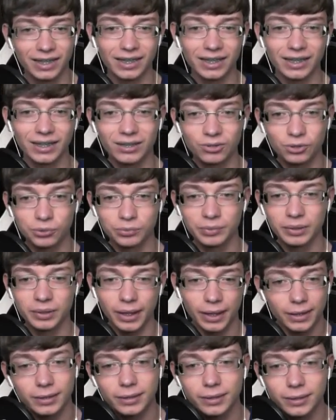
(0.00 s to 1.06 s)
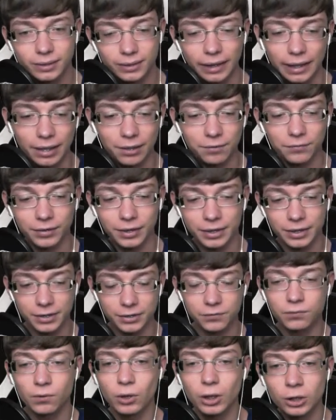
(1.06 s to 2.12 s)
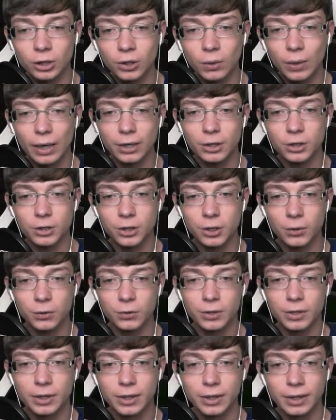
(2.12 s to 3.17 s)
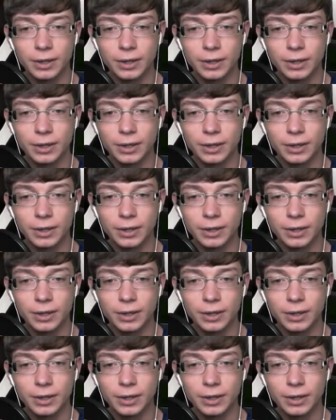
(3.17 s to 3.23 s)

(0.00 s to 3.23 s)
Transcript: Äh, somit kann ich das dann einfach hier als Vorschau anschauen,